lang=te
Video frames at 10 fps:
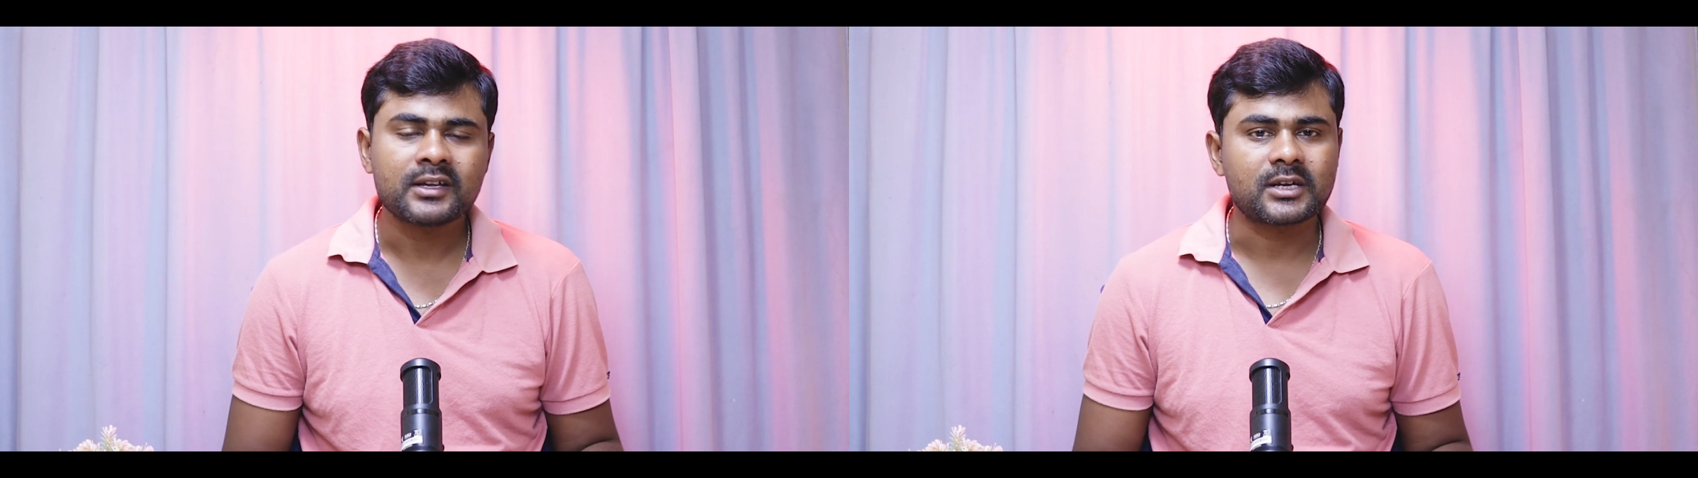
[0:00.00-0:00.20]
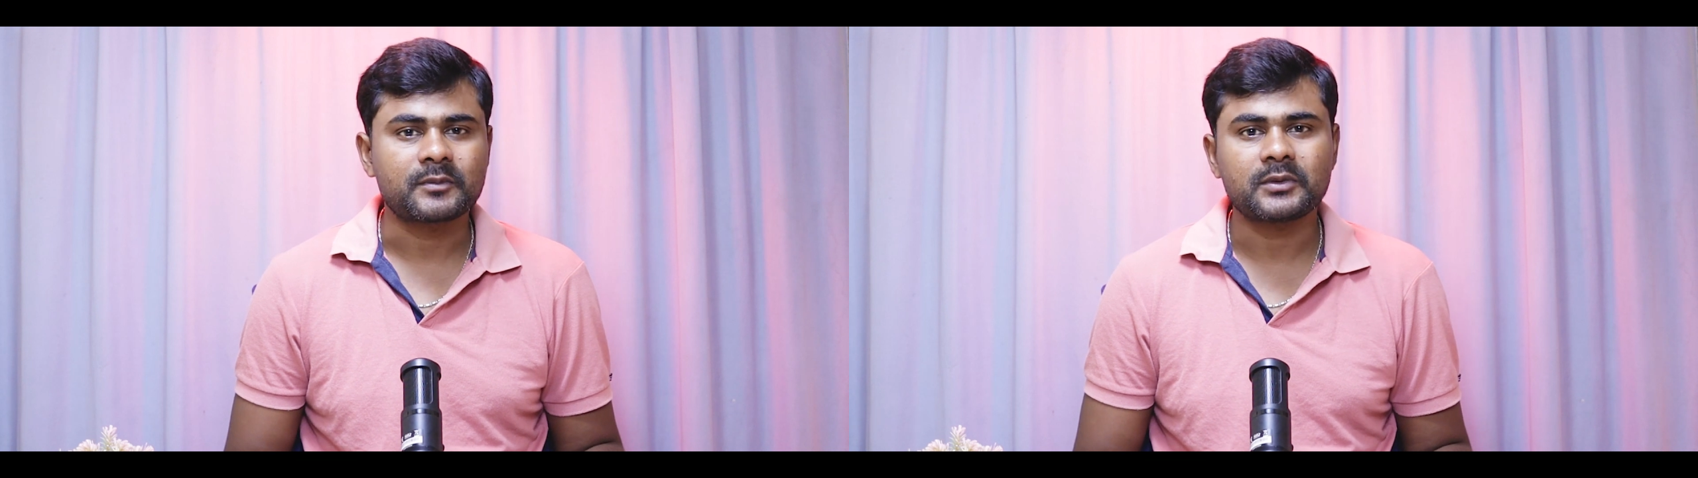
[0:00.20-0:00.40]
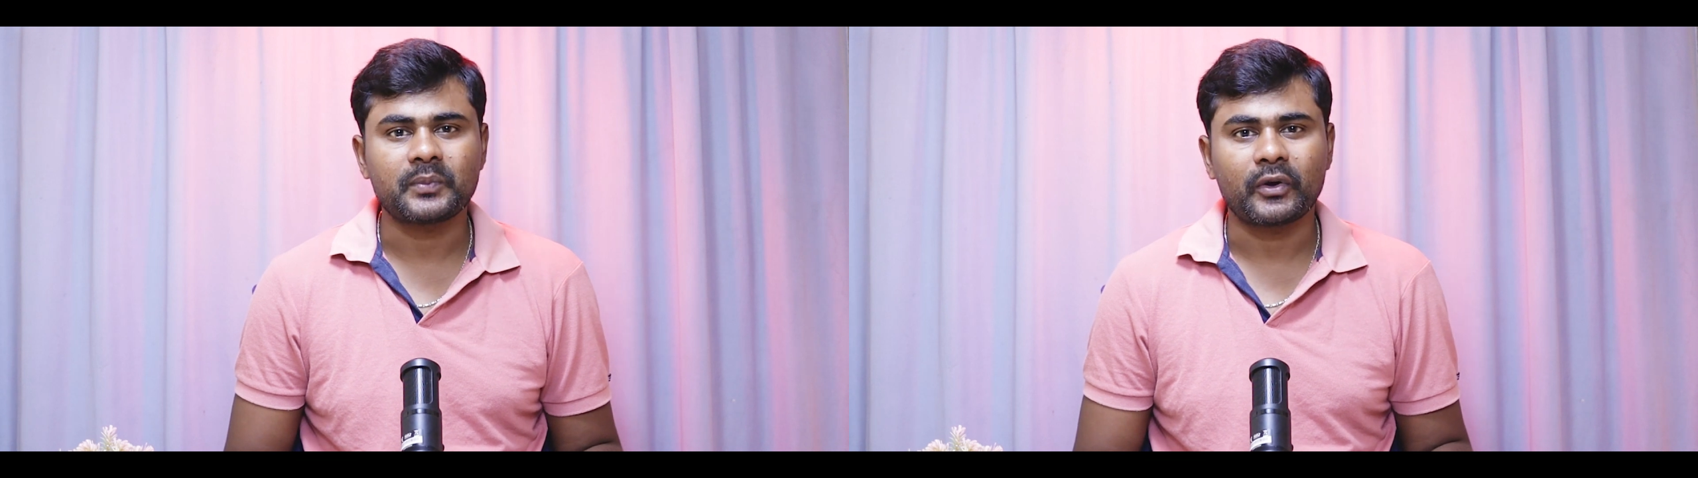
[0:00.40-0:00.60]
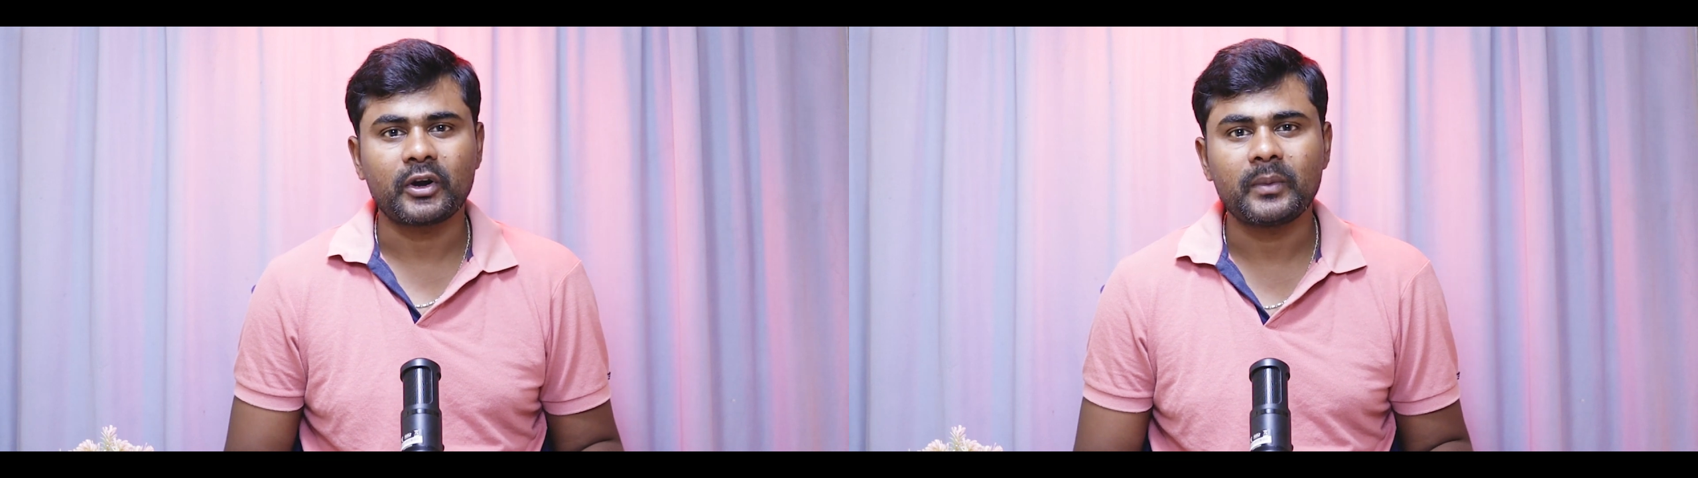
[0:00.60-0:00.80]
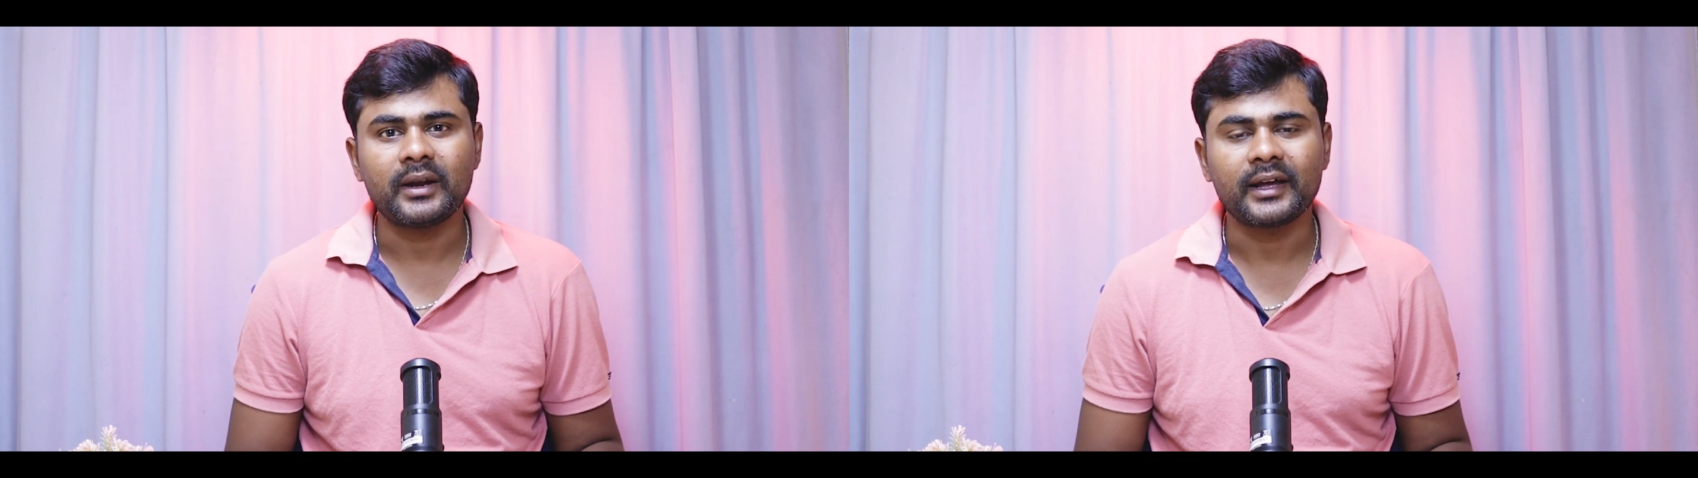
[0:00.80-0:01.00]
సబ్స్క్రైబ్
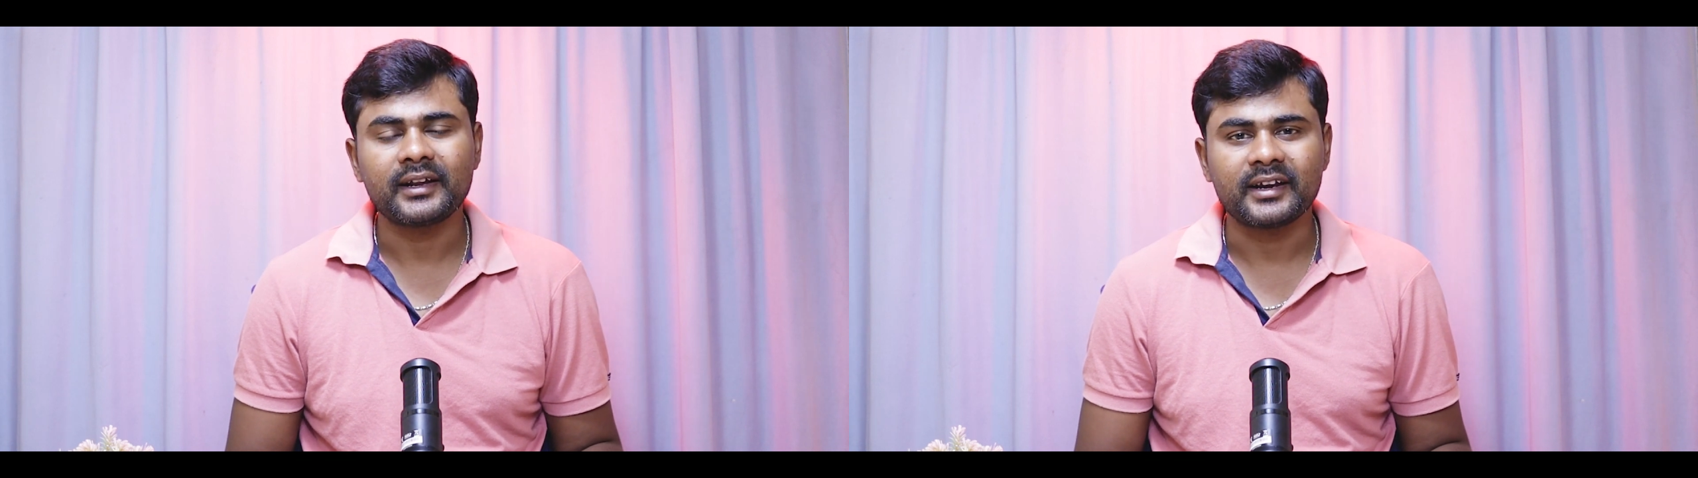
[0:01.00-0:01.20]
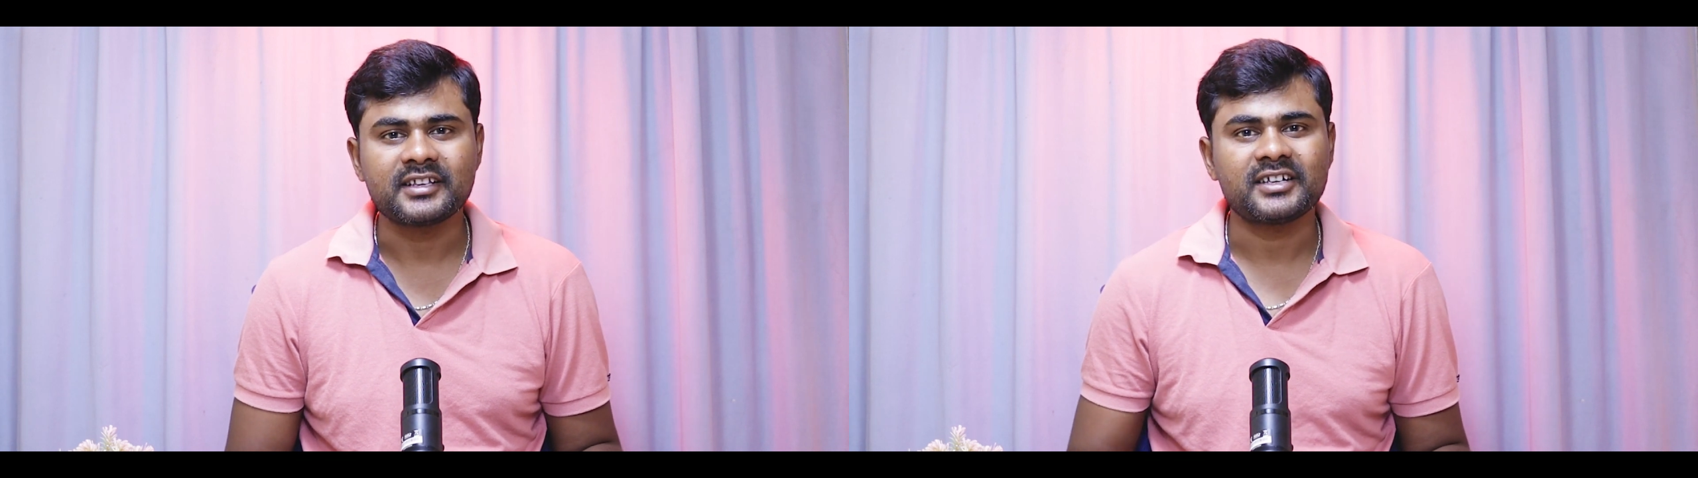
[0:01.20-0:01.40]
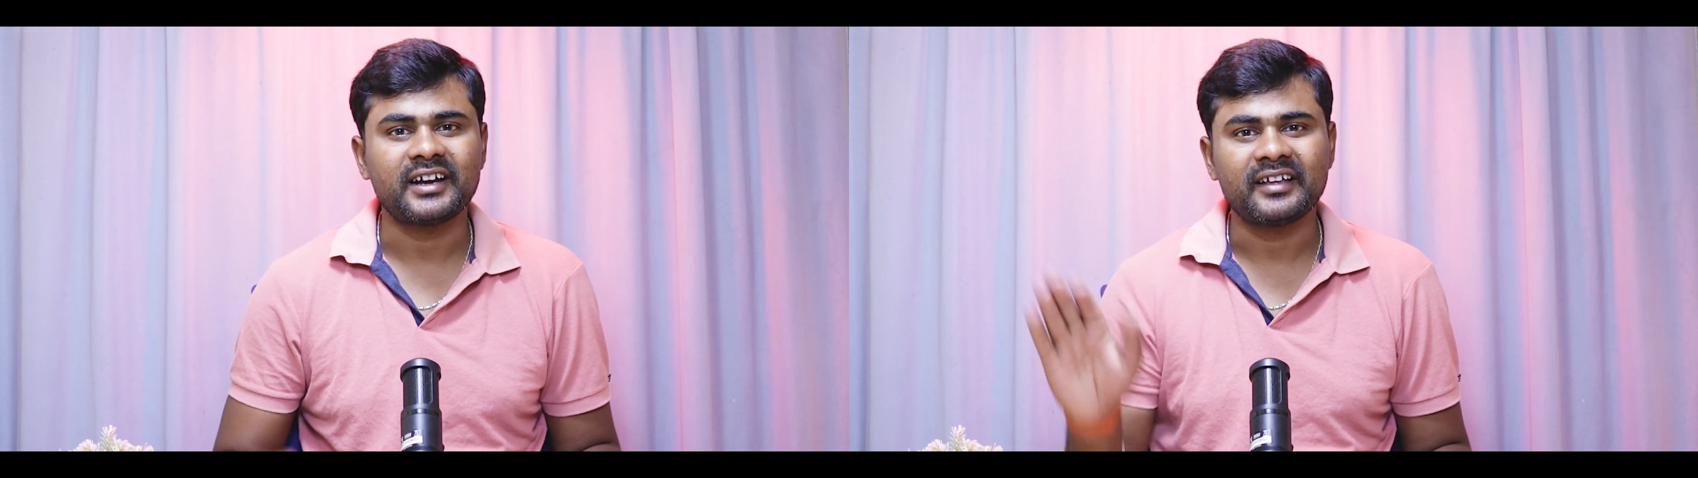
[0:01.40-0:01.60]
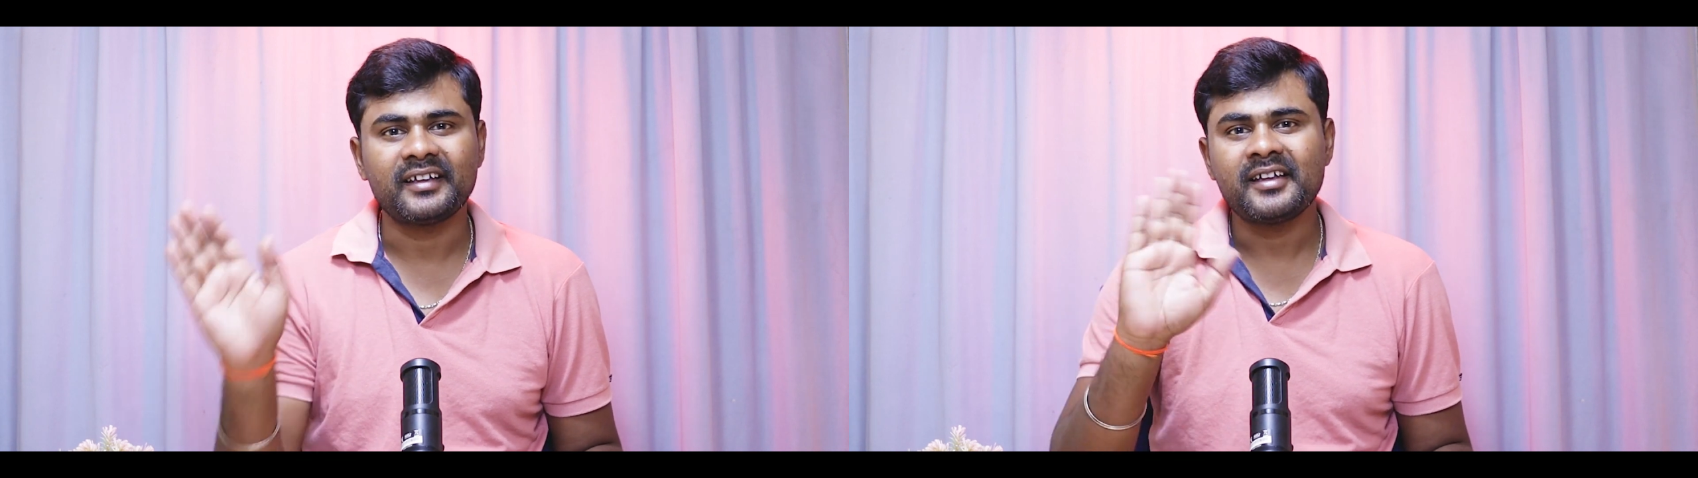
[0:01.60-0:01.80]
పక్కన బెల్ ఐకన్ క్లిక్ చేయండి